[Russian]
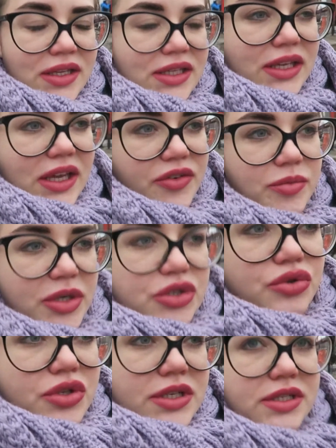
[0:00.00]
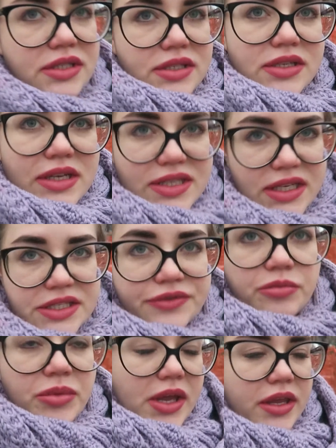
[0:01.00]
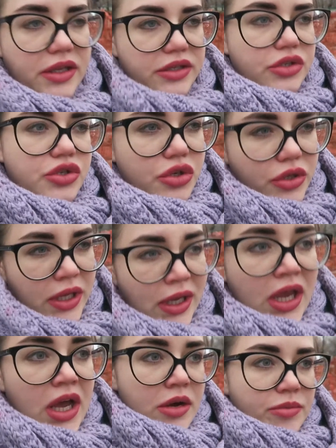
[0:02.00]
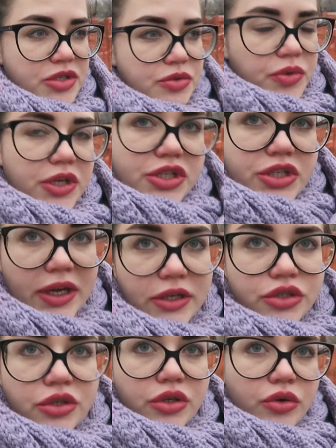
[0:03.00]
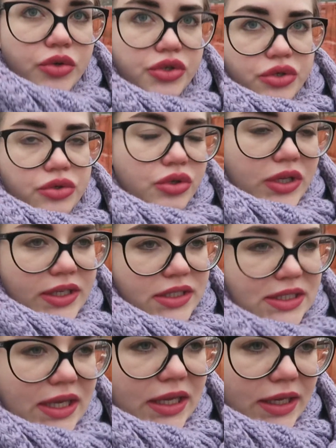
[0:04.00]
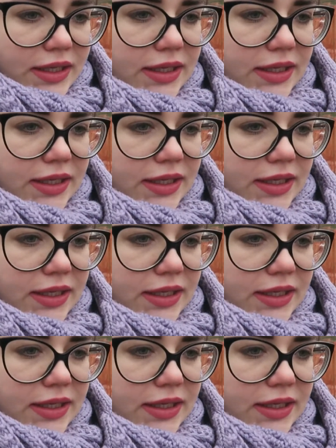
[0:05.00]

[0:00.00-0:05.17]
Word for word: И я вам хочу сейчас сказать свое мнение на этот счет, почему я считаю, что это очень крутая идея.